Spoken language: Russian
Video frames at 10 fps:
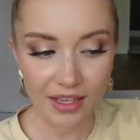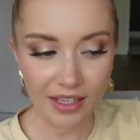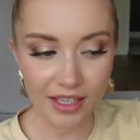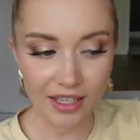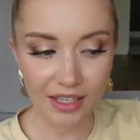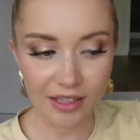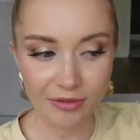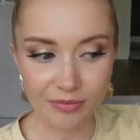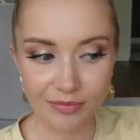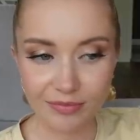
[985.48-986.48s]

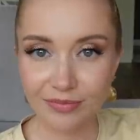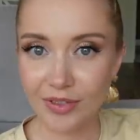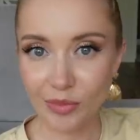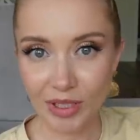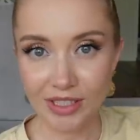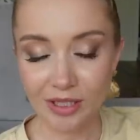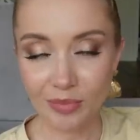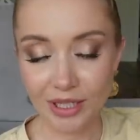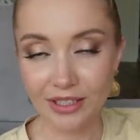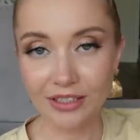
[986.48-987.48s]
И на месте
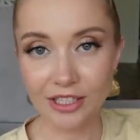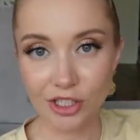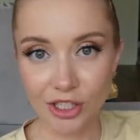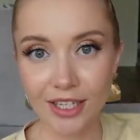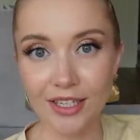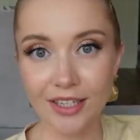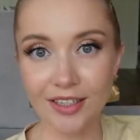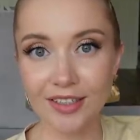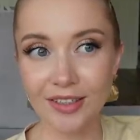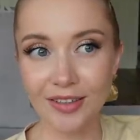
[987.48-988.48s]
принял
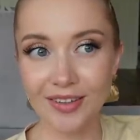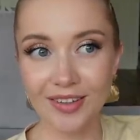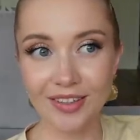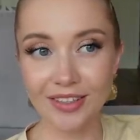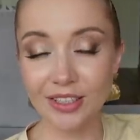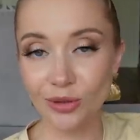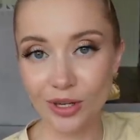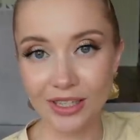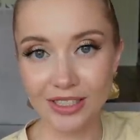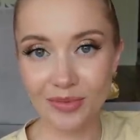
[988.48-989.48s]
решение э, не
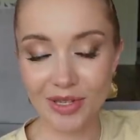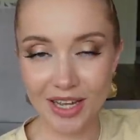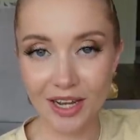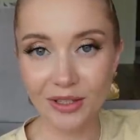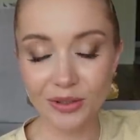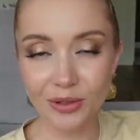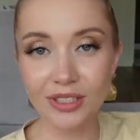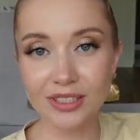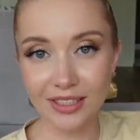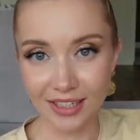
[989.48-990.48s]
только за меня, но
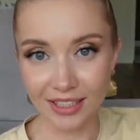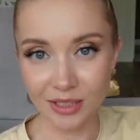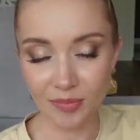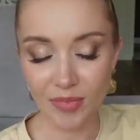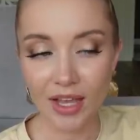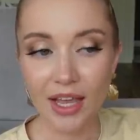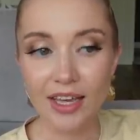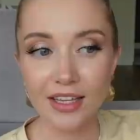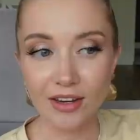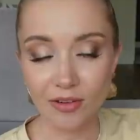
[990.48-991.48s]
и за нас.
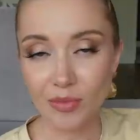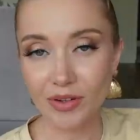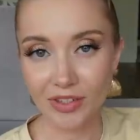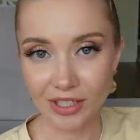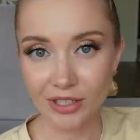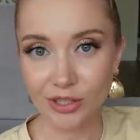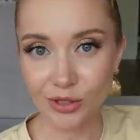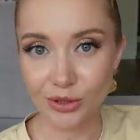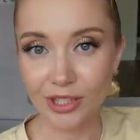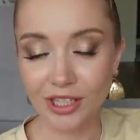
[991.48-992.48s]
Я вам говорила,
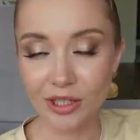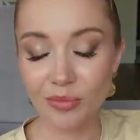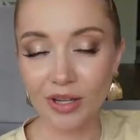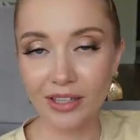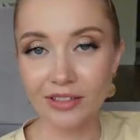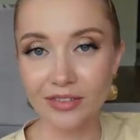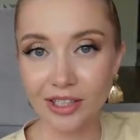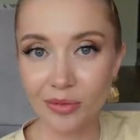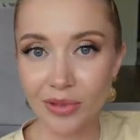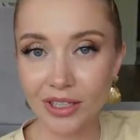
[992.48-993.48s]
что таких планов
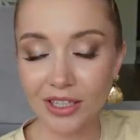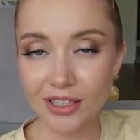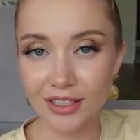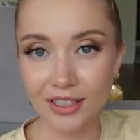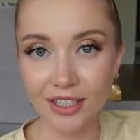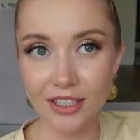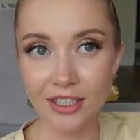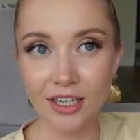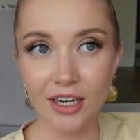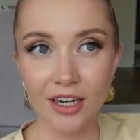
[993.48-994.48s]
не было,
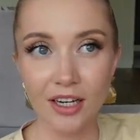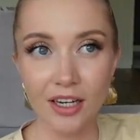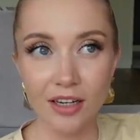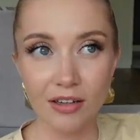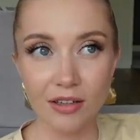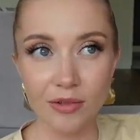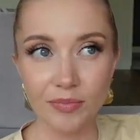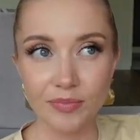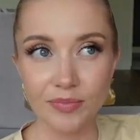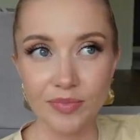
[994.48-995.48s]
и
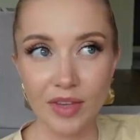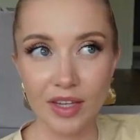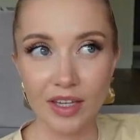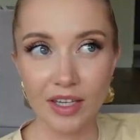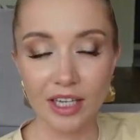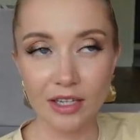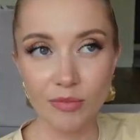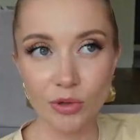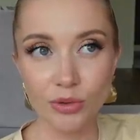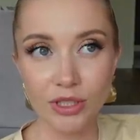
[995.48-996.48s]
эм, я не
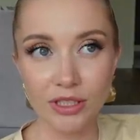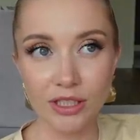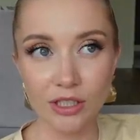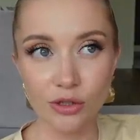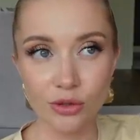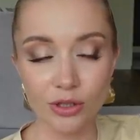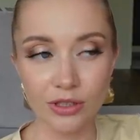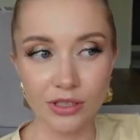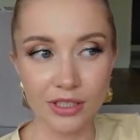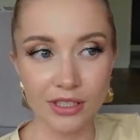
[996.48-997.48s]
могу сказать, что
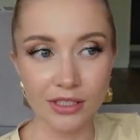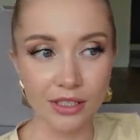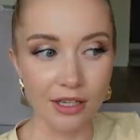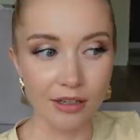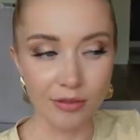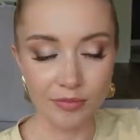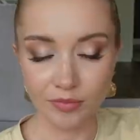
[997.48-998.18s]
это, знаете, как